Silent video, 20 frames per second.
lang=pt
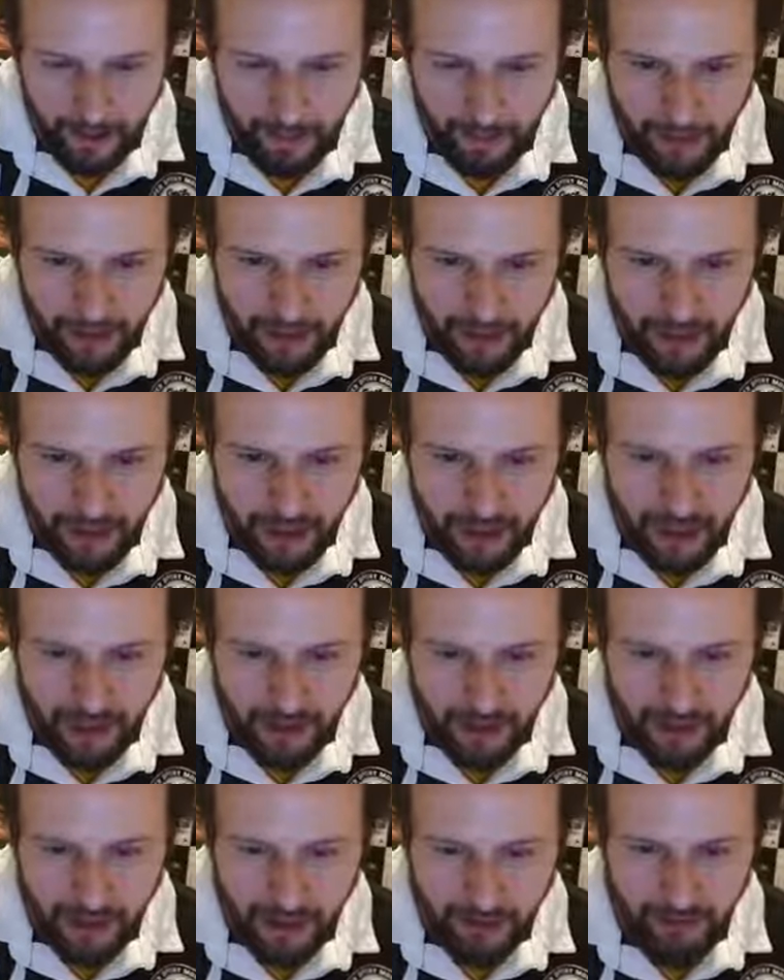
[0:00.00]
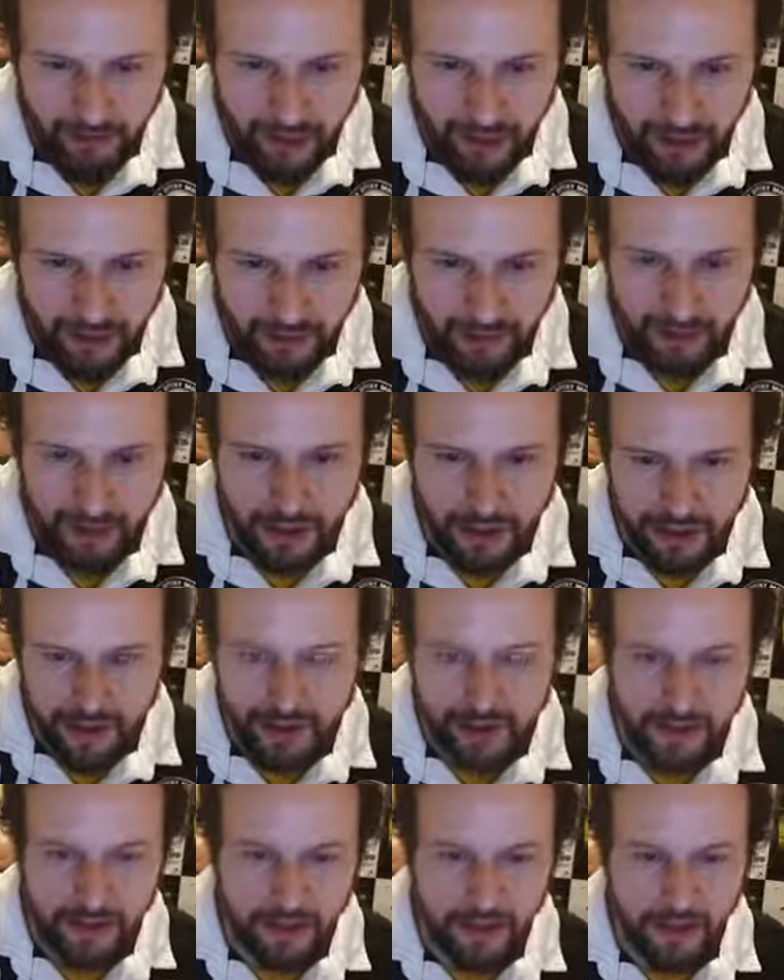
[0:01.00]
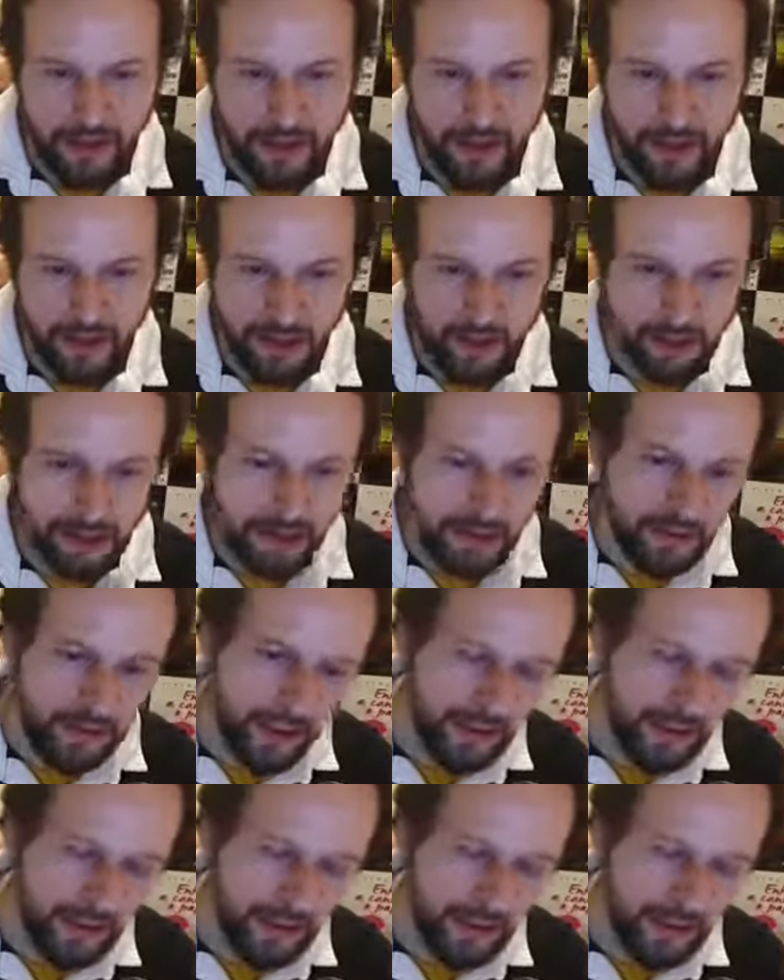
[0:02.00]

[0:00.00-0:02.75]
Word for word: prestigiando revelações aí da, da